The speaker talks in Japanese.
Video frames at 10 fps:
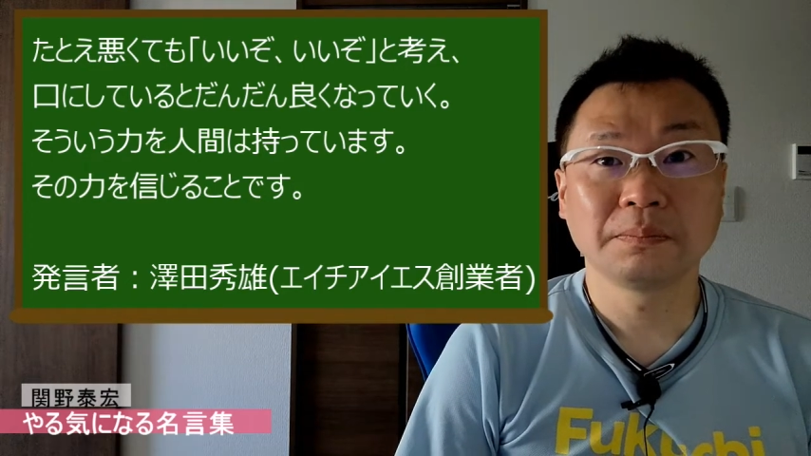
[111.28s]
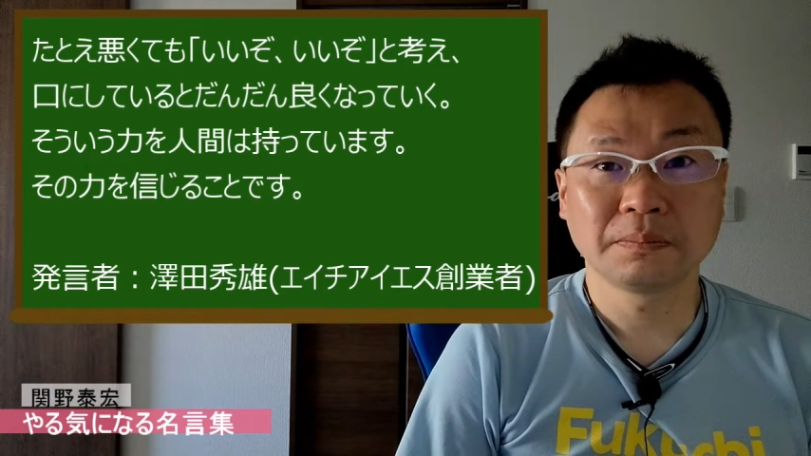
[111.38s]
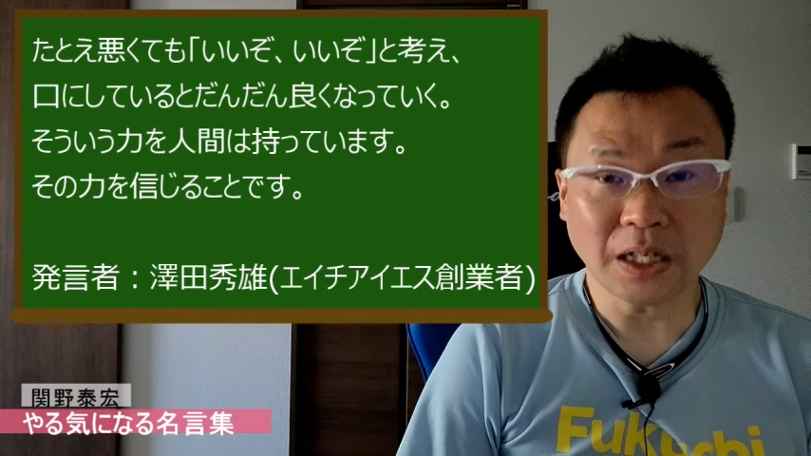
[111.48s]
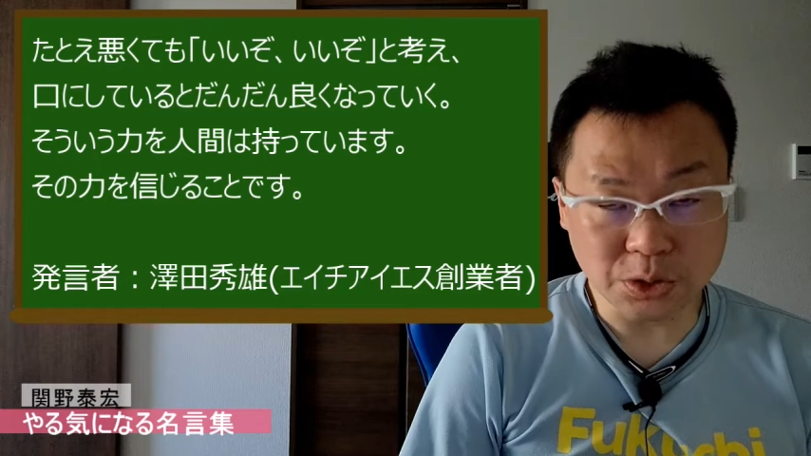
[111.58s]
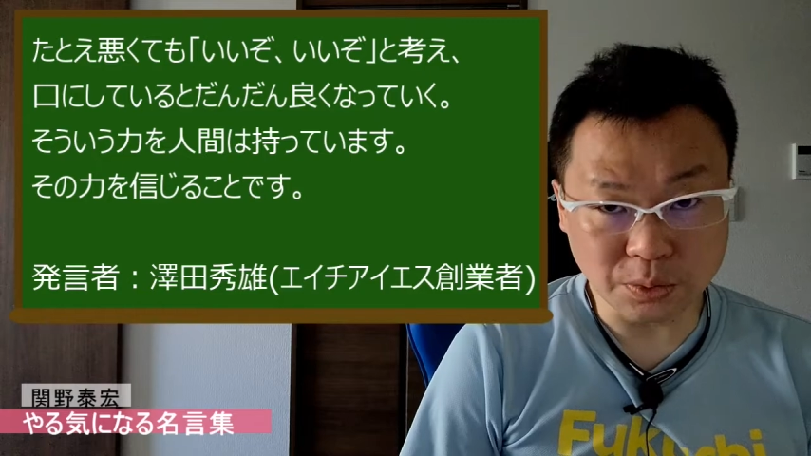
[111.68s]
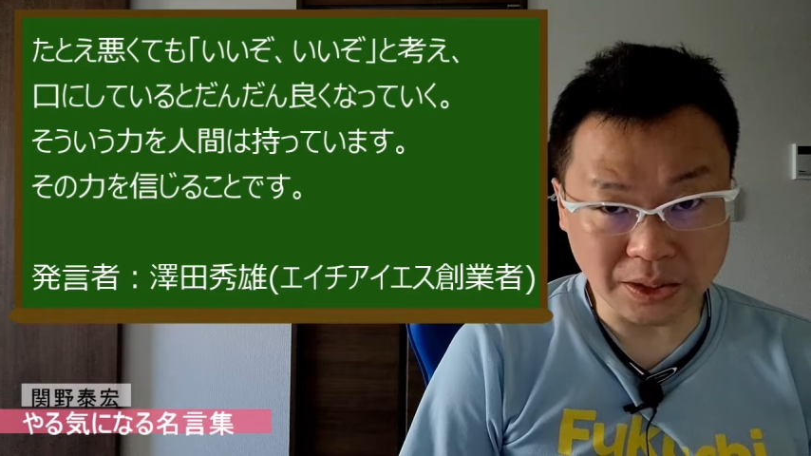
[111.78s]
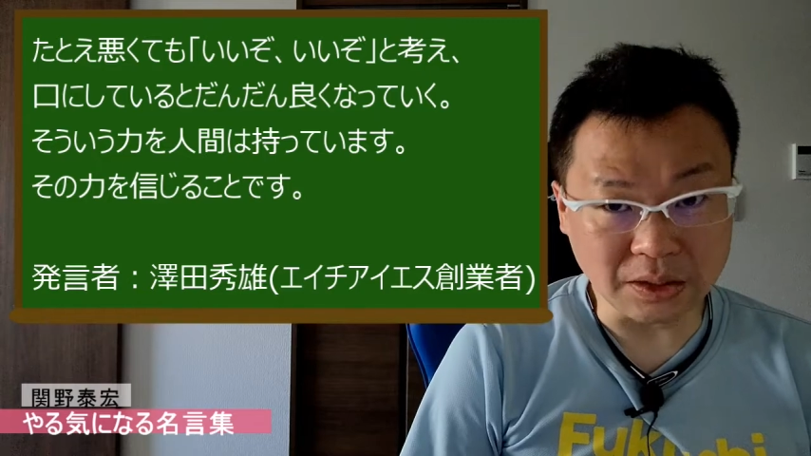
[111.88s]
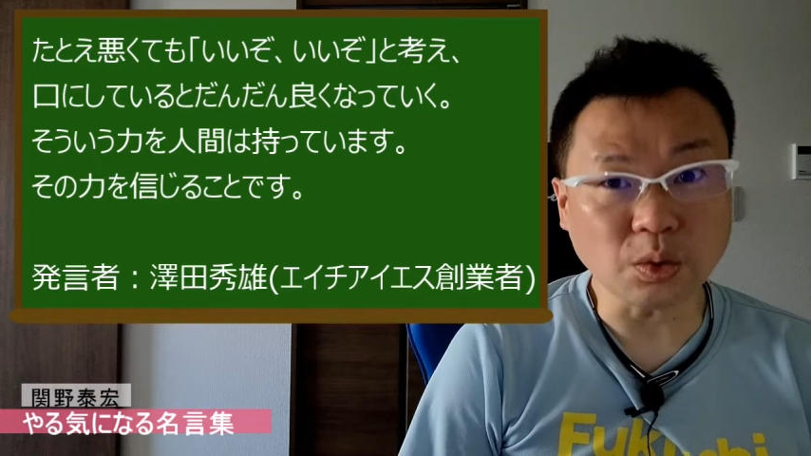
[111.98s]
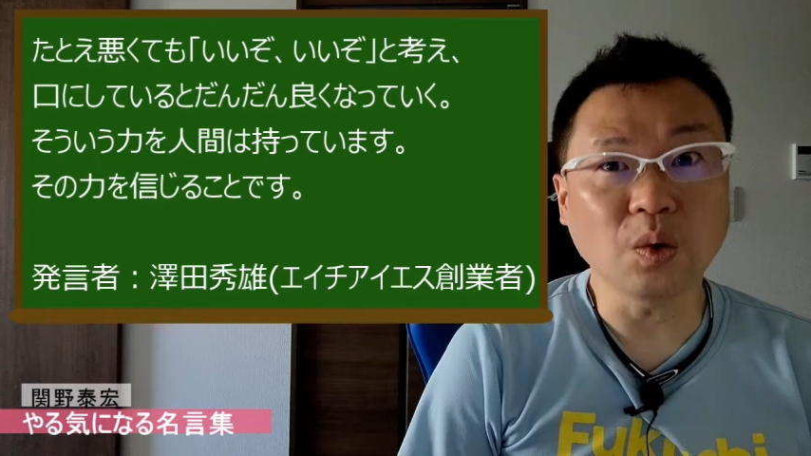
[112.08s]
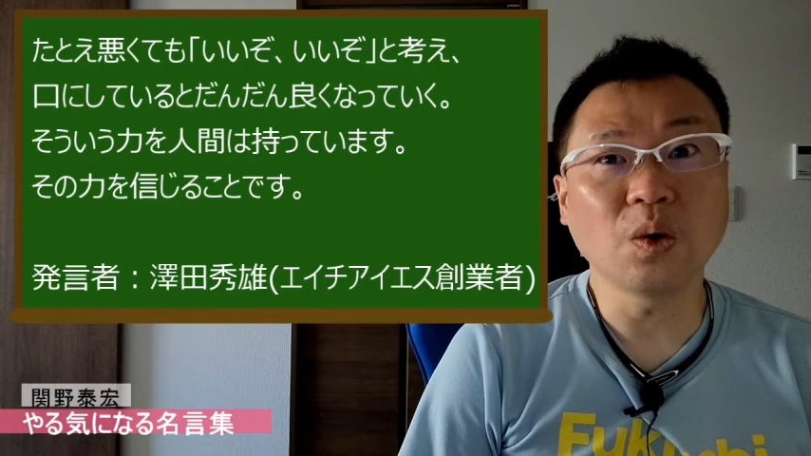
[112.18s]
体調はいい
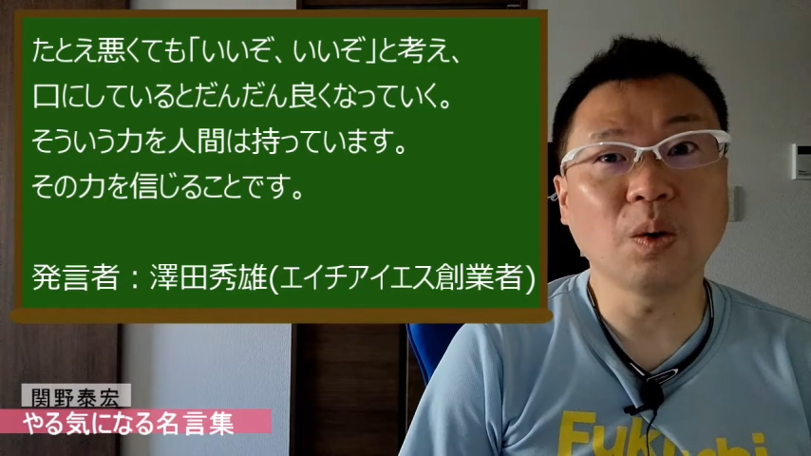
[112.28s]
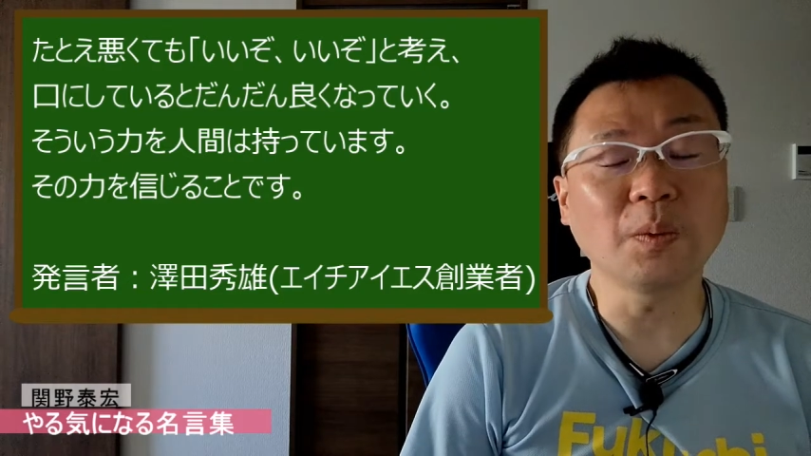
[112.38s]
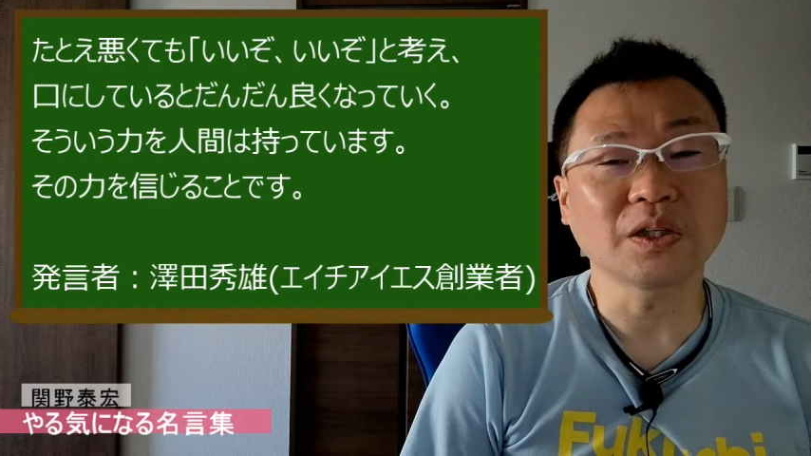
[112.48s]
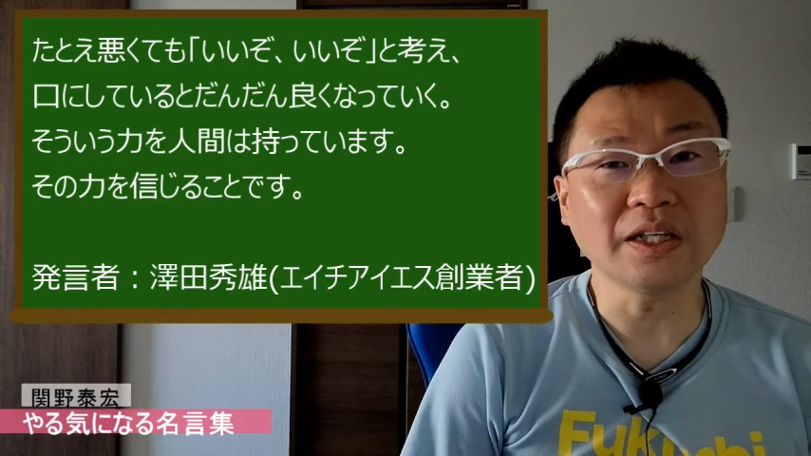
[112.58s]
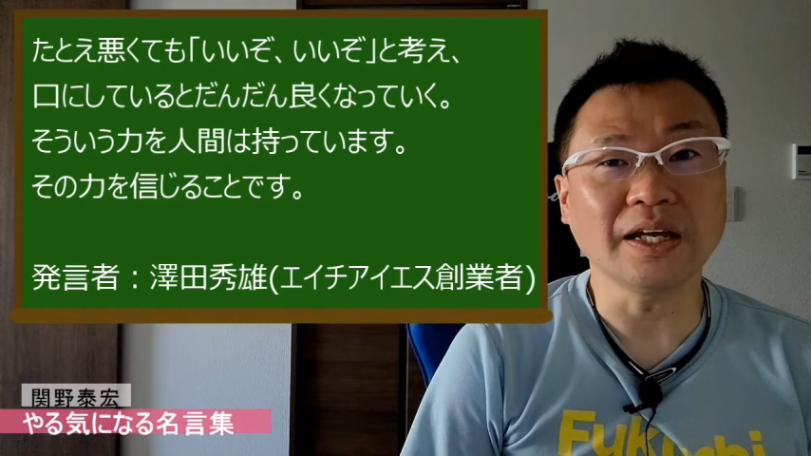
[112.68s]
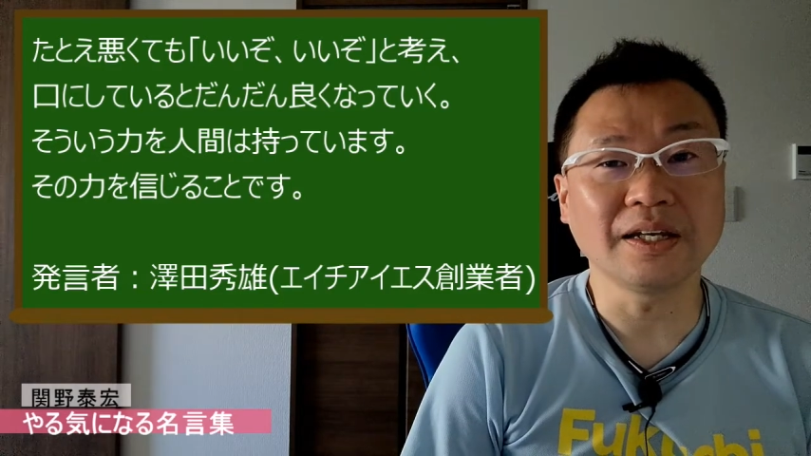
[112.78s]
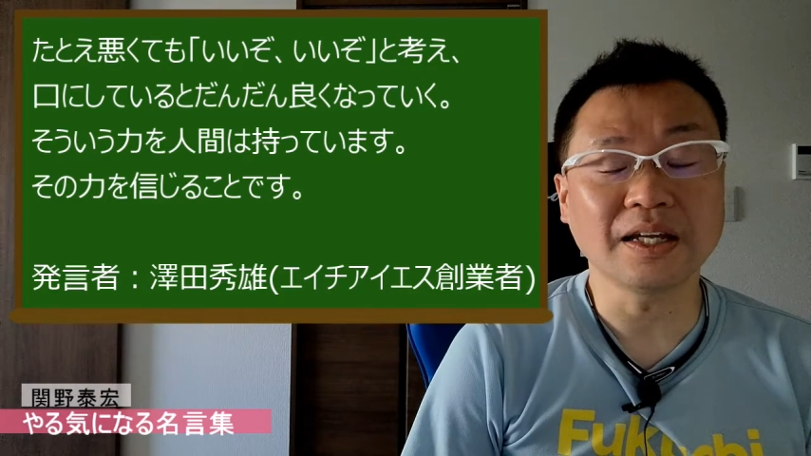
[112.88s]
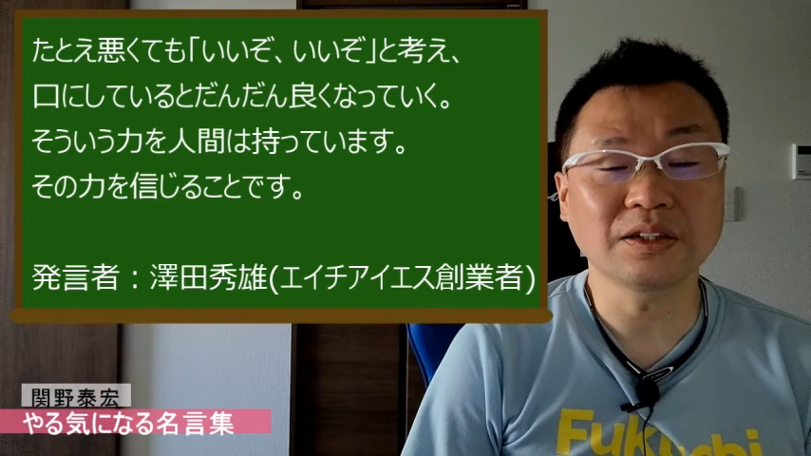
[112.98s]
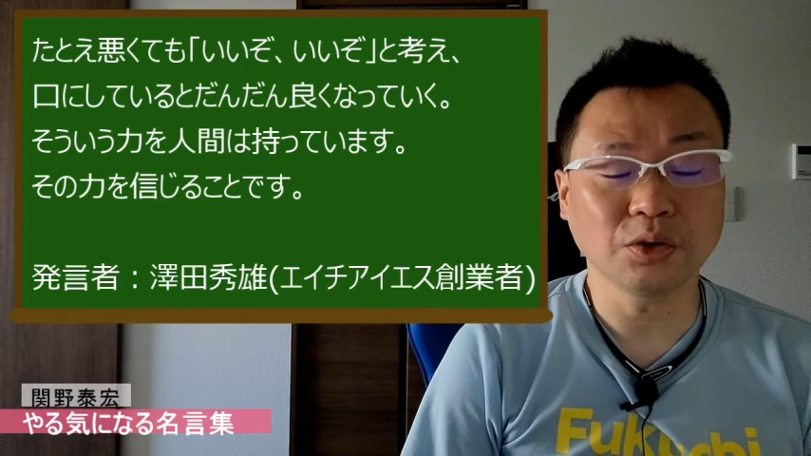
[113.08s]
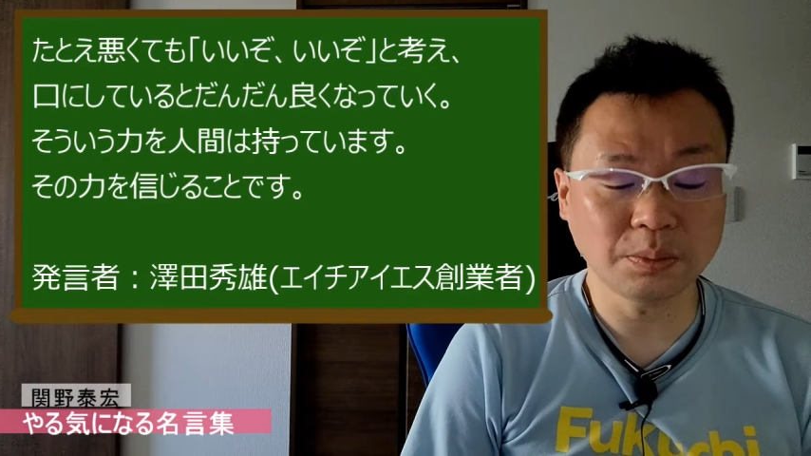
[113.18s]
と思って
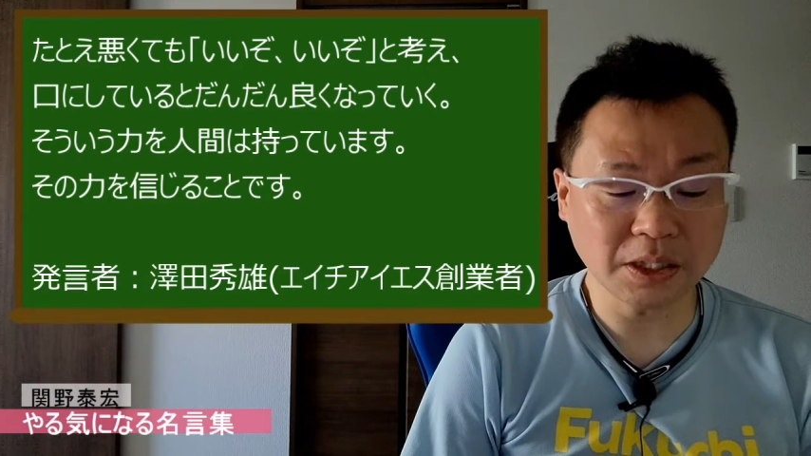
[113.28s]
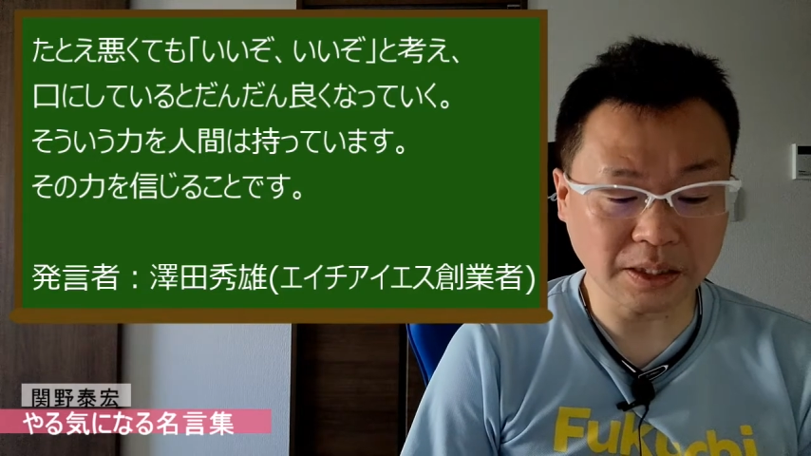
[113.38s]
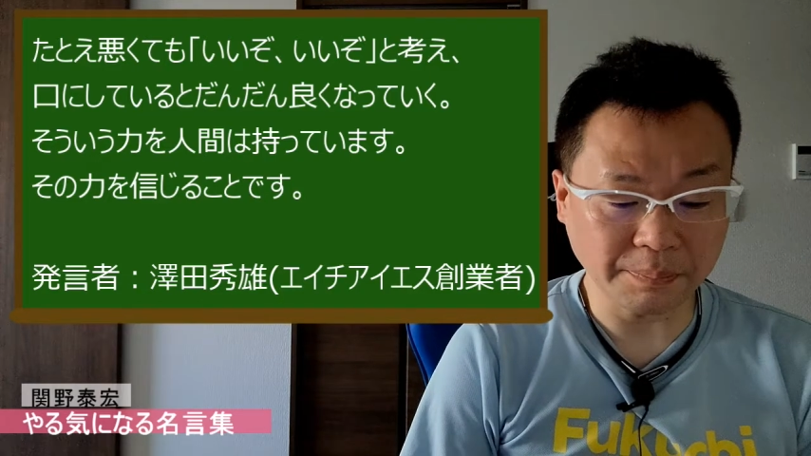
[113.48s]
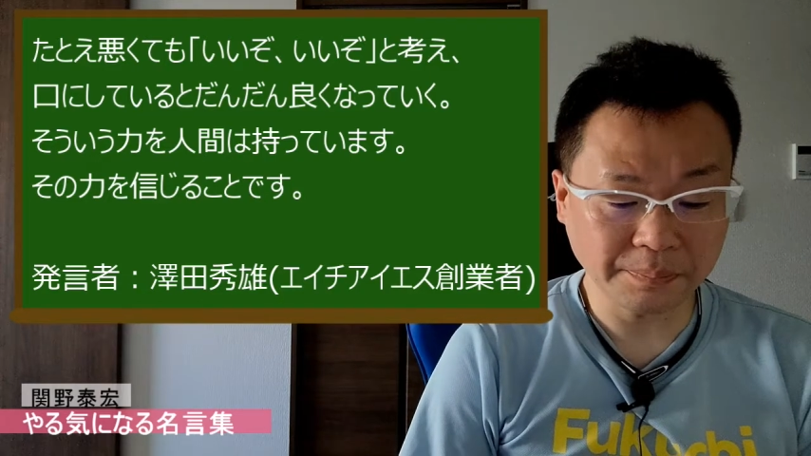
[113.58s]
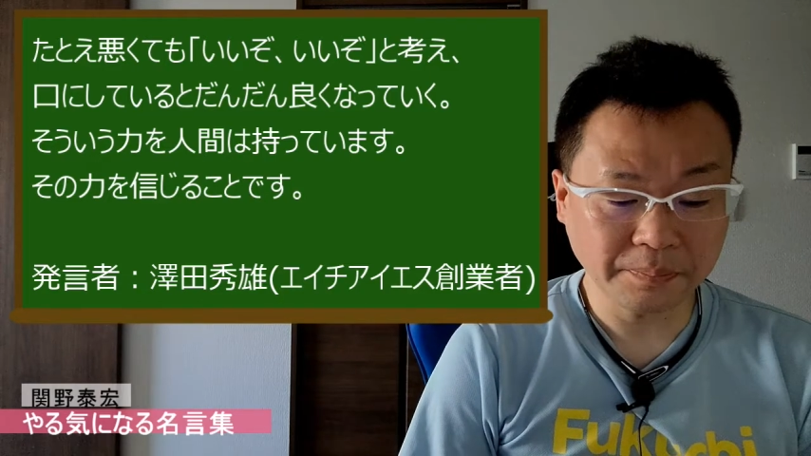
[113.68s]
やっておりました。